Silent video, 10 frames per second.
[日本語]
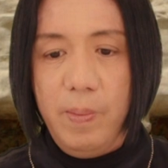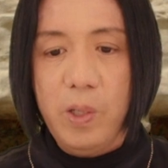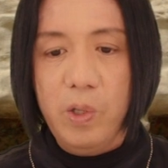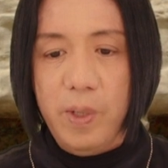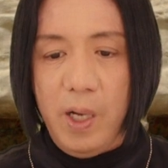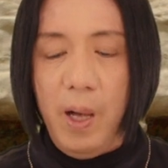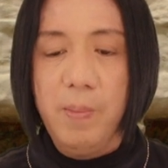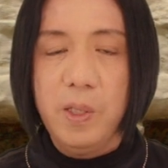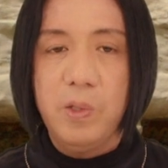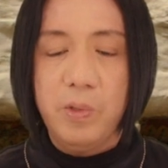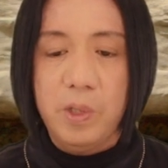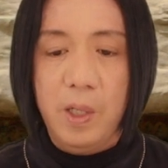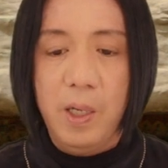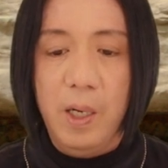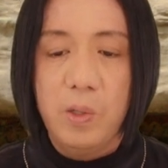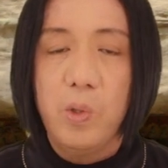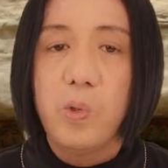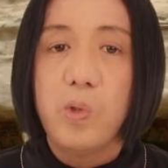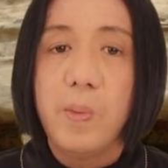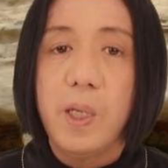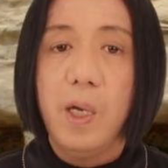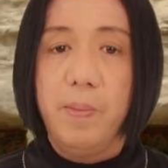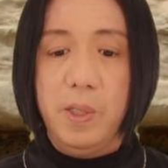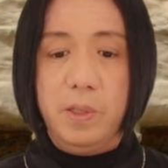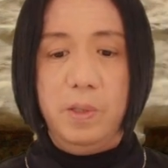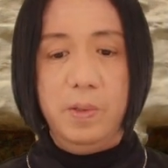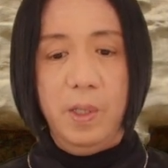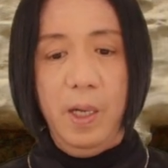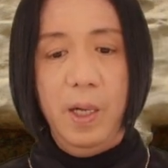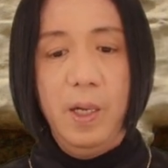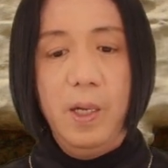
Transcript: まあ、これは漢民族の世界ということも言えますので